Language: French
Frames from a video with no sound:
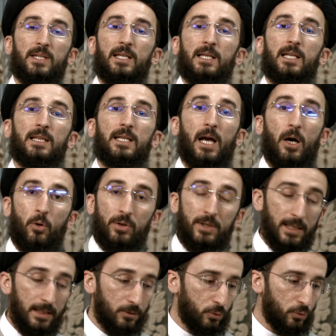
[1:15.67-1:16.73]
Il n'y a
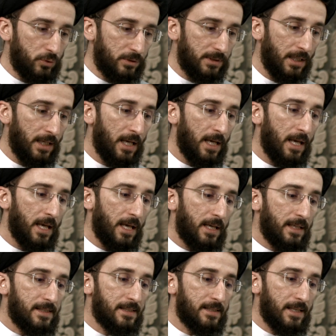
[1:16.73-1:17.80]
aucun doute.
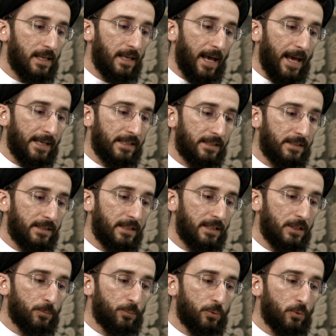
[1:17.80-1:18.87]
C'est un
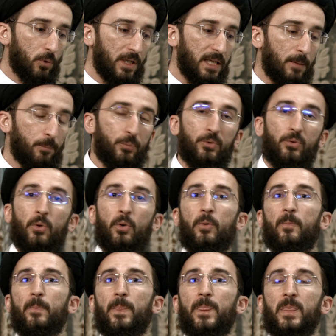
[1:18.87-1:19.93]
guide pour les
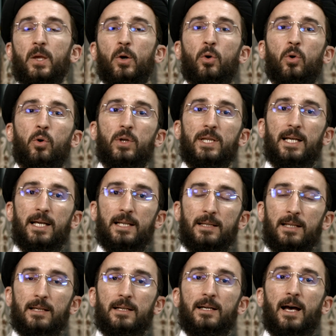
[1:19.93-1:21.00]
pieux.
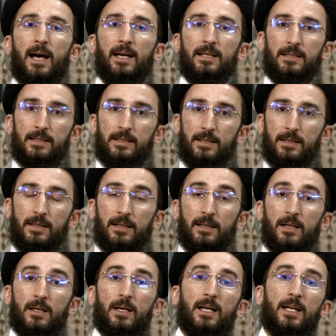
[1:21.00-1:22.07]
Hudan, un guide
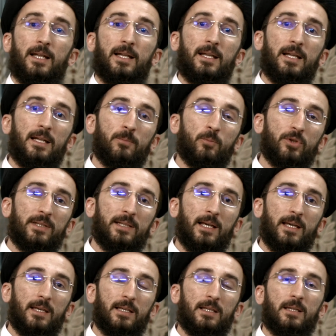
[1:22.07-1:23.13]
lil
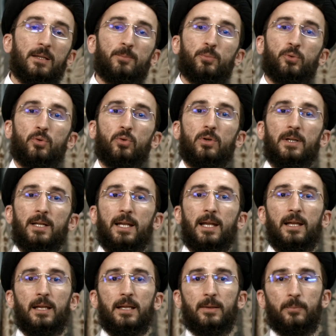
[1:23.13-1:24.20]
pour
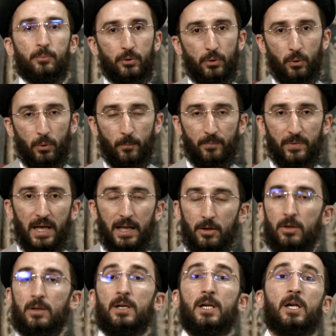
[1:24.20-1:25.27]
les pieux.
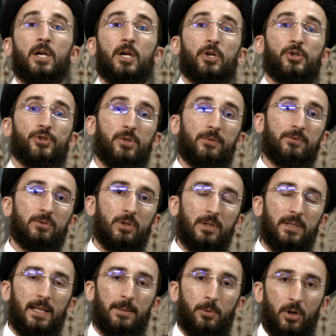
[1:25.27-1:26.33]
Alors, je vous
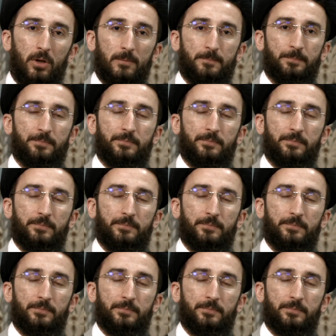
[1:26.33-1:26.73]
donne d'abord